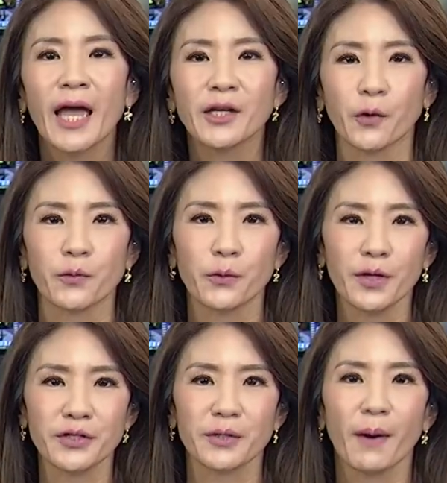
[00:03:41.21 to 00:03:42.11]
纽
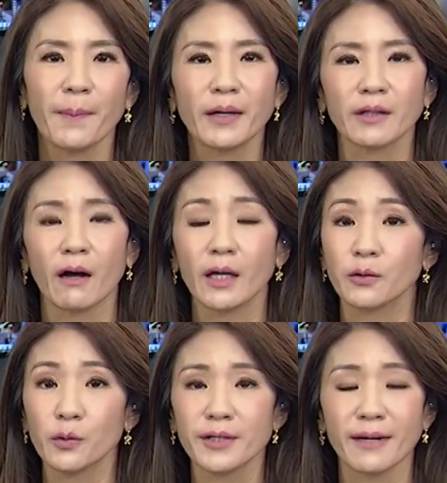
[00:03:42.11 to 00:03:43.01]
约时报报道，
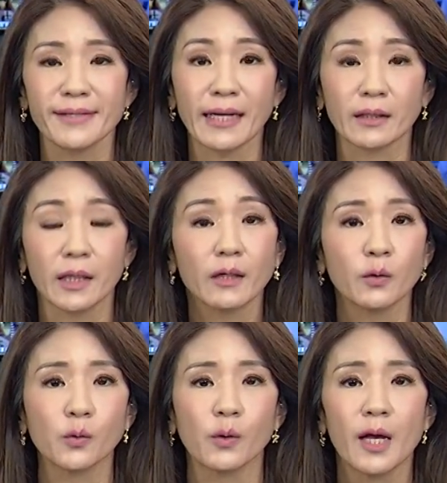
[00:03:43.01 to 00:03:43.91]
很多商家的客
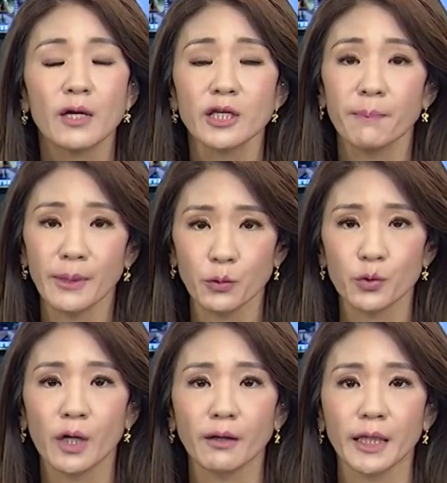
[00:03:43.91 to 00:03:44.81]
户是必
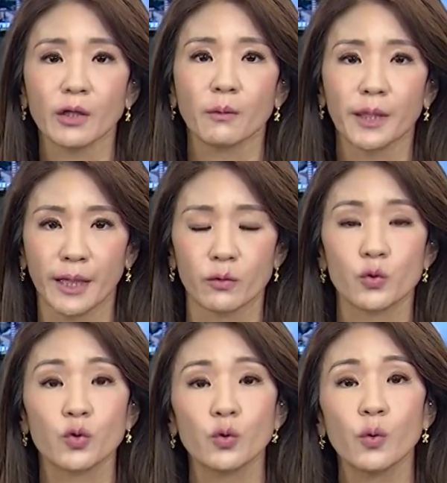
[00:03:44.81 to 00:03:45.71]
须要利用脸
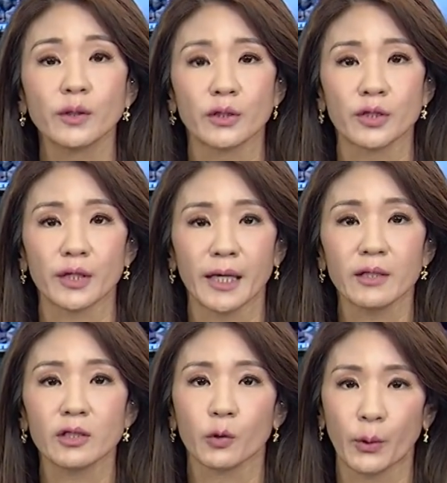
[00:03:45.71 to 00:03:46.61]
书或者是
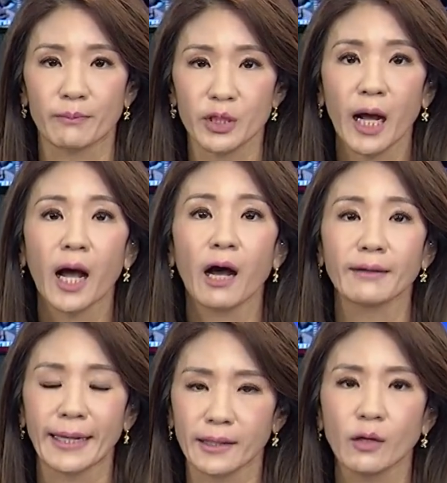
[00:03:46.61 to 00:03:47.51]
Instagram 账号
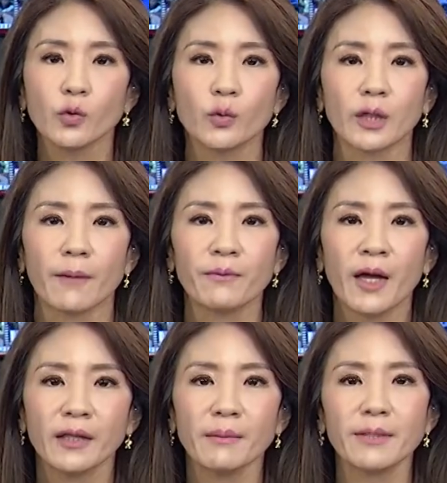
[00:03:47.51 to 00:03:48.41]
来登录的。
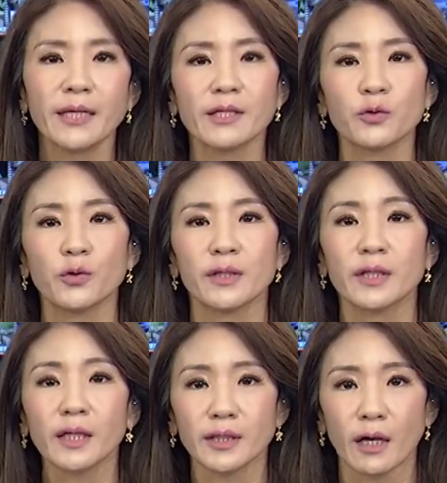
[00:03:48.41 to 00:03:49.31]
那么，在失去
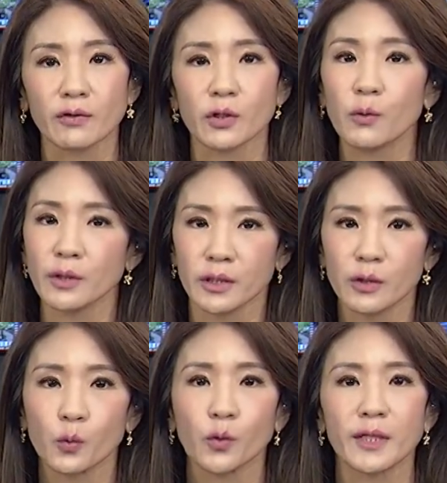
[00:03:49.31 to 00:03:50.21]
四个小时或者
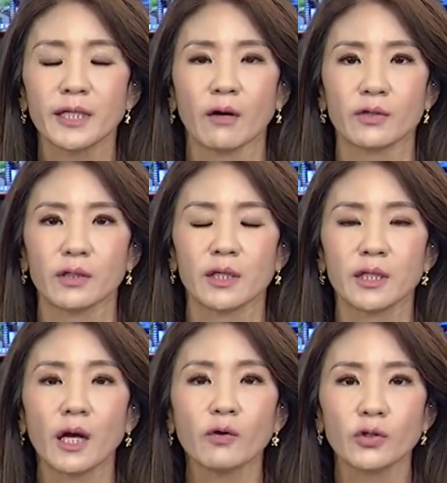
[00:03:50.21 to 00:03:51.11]
是五个小时的
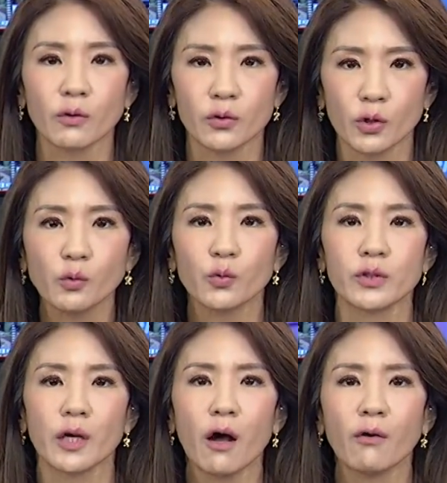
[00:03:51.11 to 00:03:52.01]
销售收入
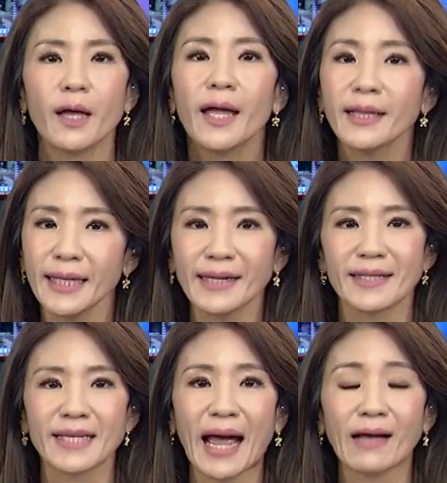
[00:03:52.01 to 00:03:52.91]
之后，
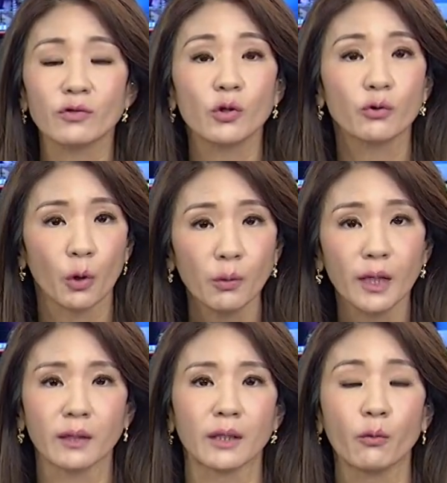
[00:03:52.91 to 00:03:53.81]
店家就有
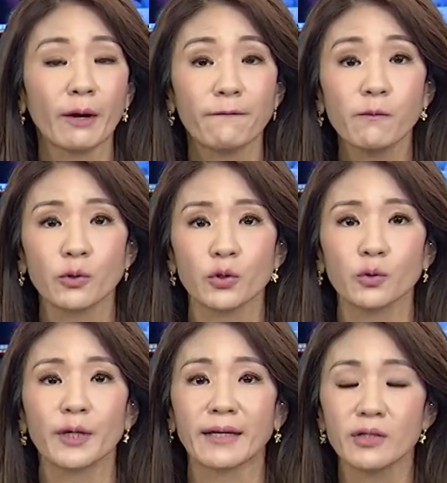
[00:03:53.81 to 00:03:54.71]
可能会付不
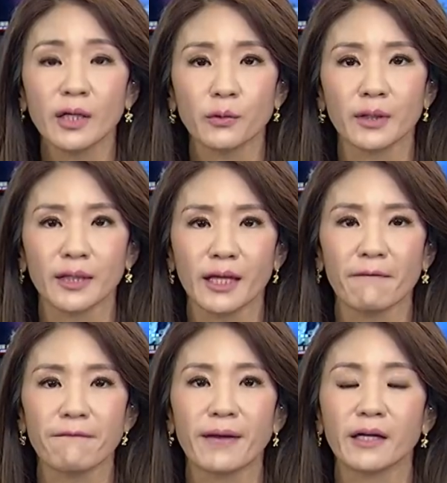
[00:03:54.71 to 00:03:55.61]
出，连这个月的
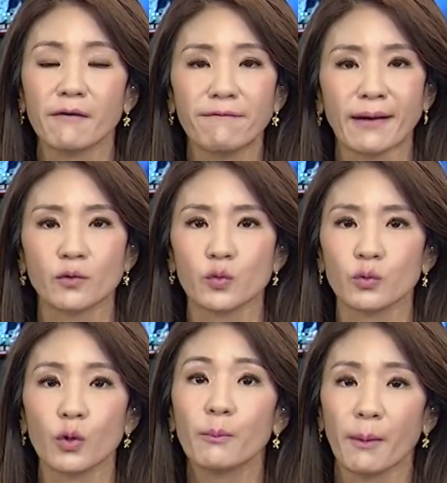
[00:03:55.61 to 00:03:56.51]
电费跟房
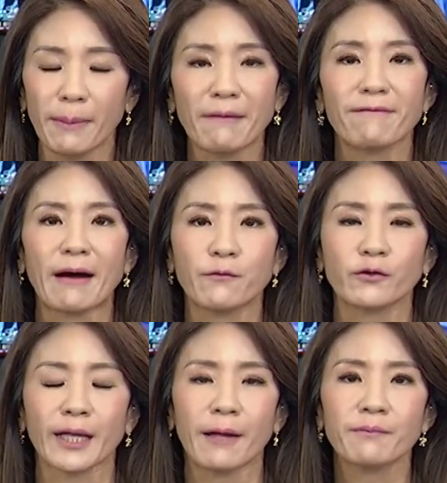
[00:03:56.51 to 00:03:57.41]
租都没有办法
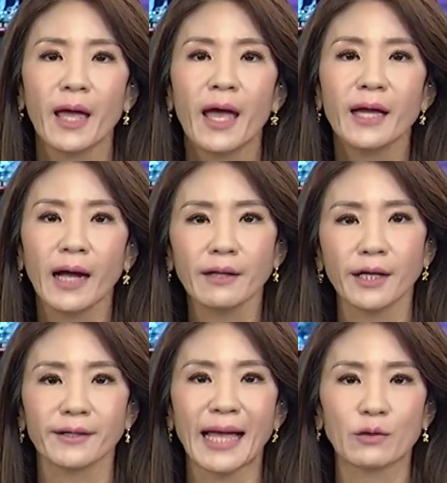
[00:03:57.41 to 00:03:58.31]
负担。康
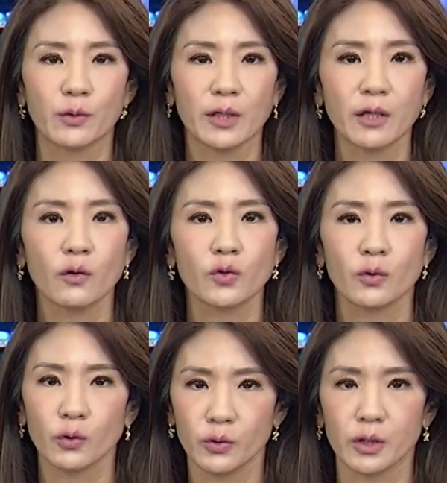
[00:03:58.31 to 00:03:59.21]
奈尔大学的教
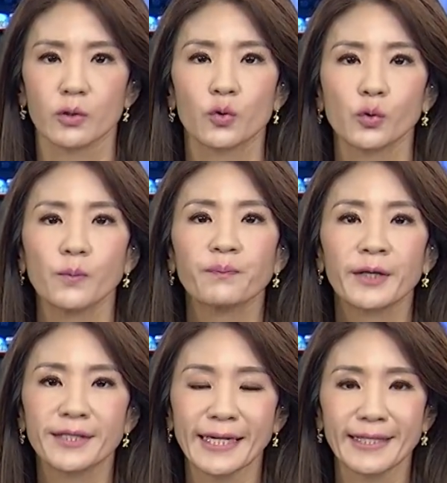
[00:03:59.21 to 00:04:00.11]
授就指出，
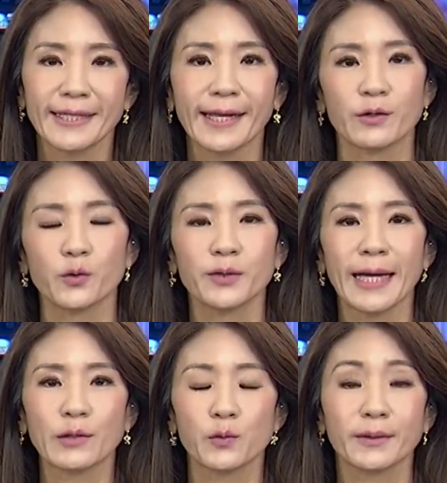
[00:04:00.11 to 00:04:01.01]
这次脸书
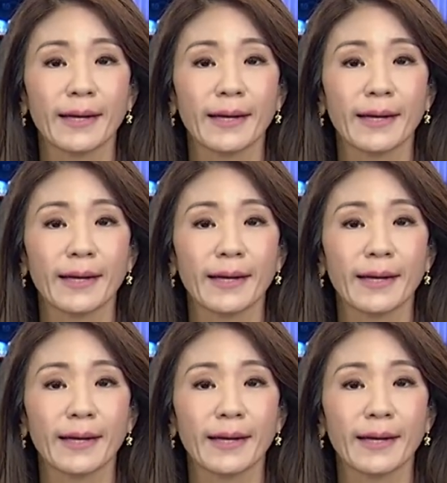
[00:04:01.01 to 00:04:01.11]
家族大